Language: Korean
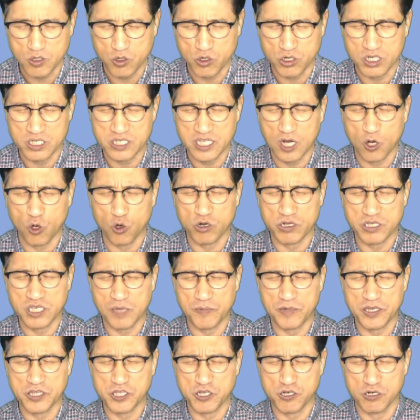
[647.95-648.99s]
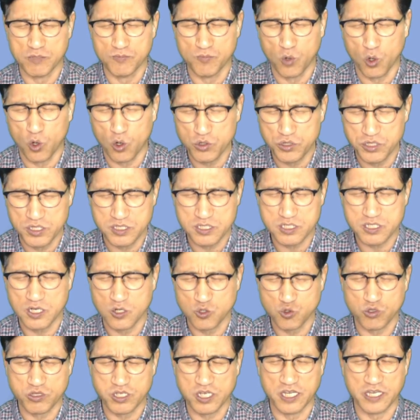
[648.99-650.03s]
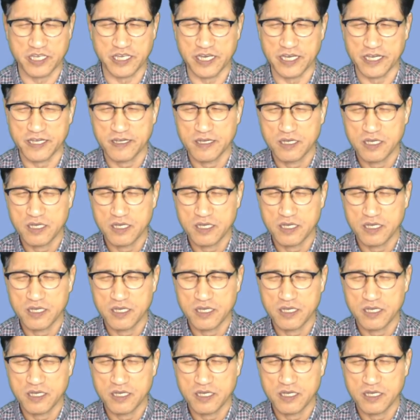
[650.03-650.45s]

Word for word: 오늘 나홀로 예배드리는 모든 성도들에게